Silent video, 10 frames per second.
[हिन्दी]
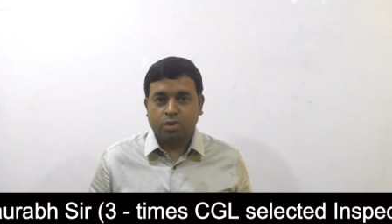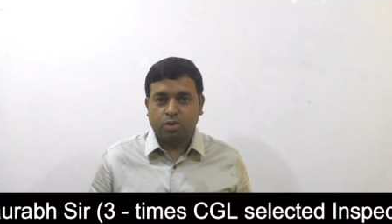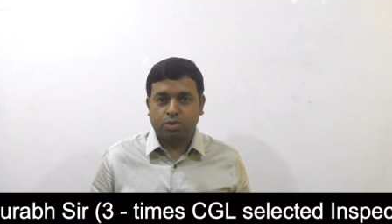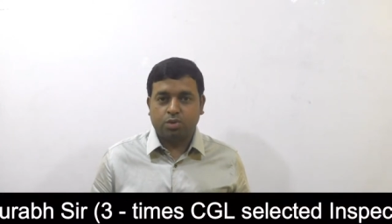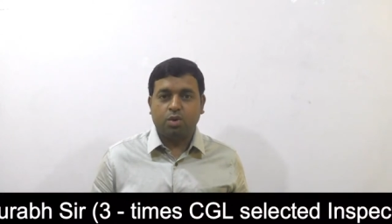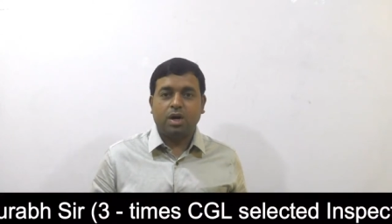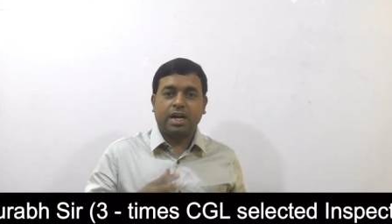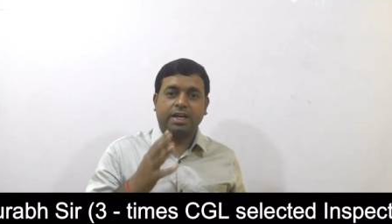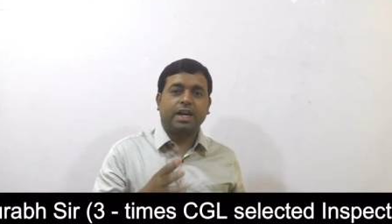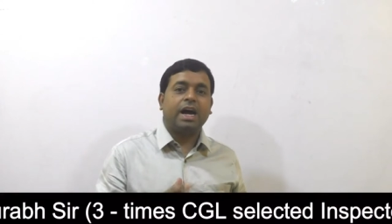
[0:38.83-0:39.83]
दोस्तों
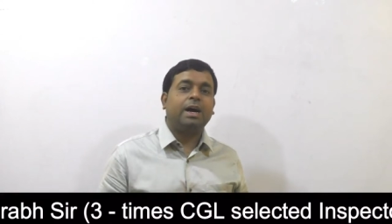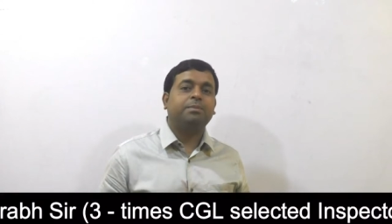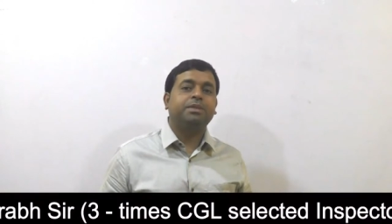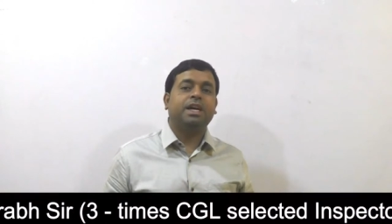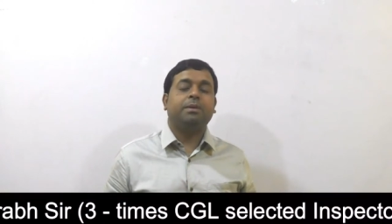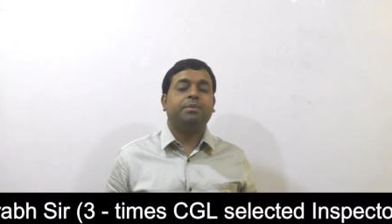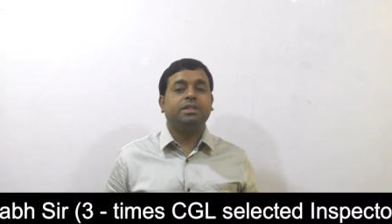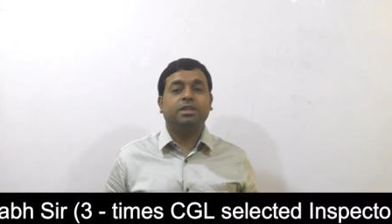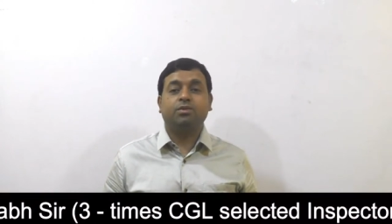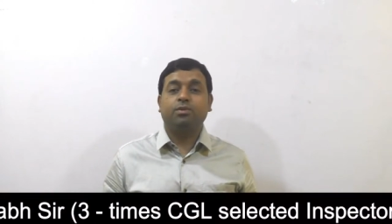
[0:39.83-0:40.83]
अगर आपने अभी
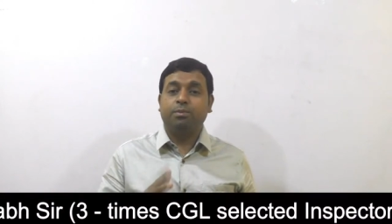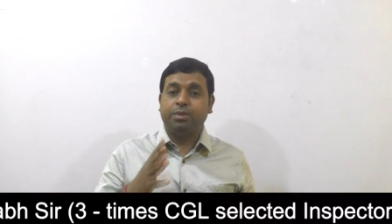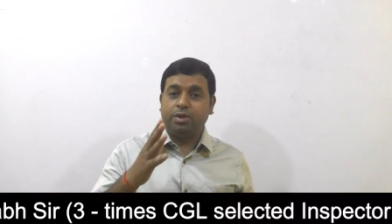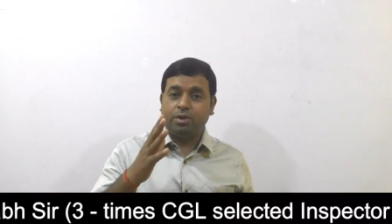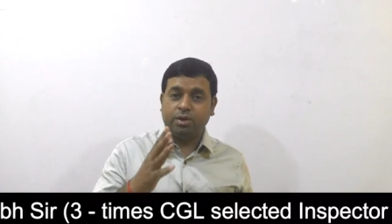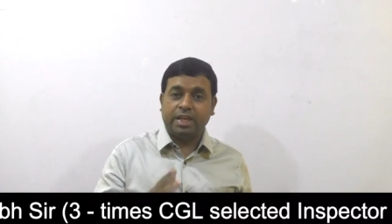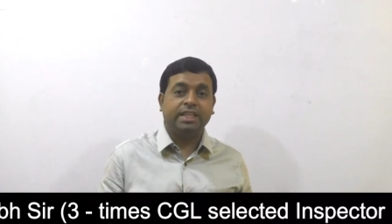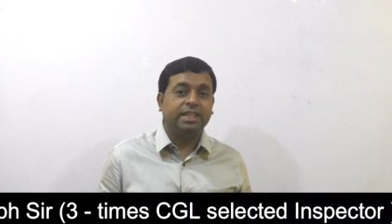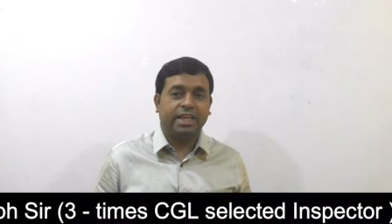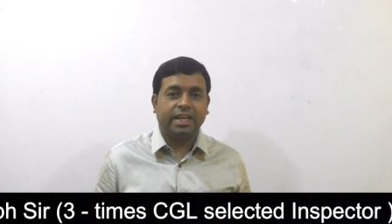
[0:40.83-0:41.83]
तक वो वीडियो
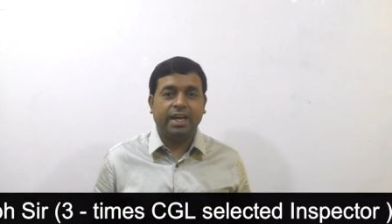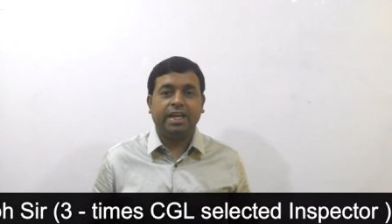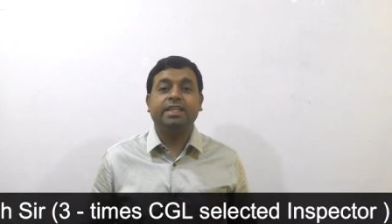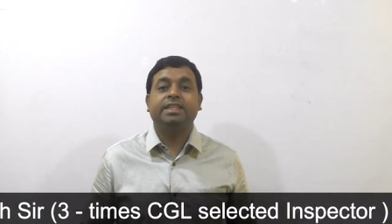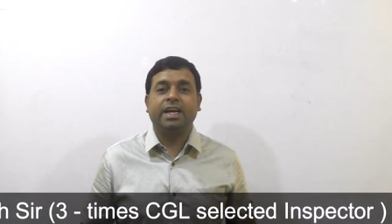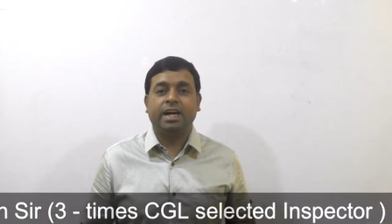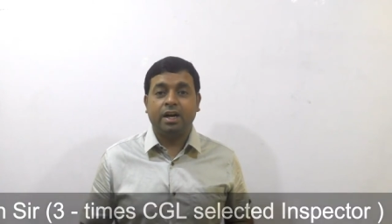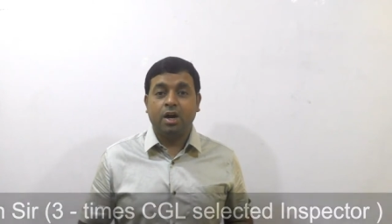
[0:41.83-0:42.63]
नहीं देखा है या